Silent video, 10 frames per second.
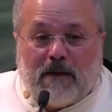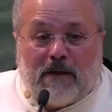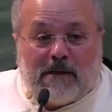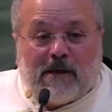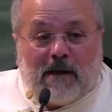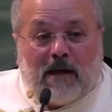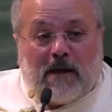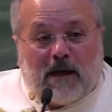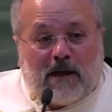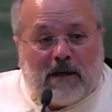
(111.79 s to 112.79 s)
نزل
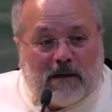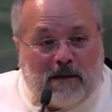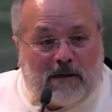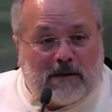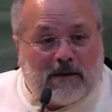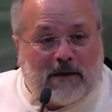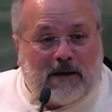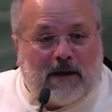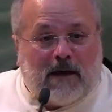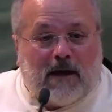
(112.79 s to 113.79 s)
الله على الارض
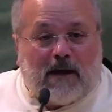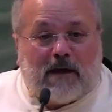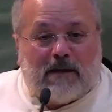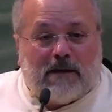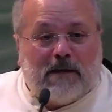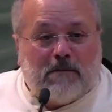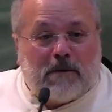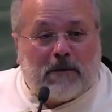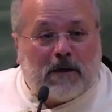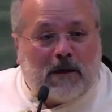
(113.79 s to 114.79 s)
اخذ ام
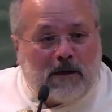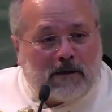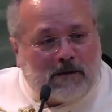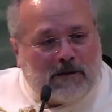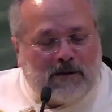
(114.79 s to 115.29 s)
من الارض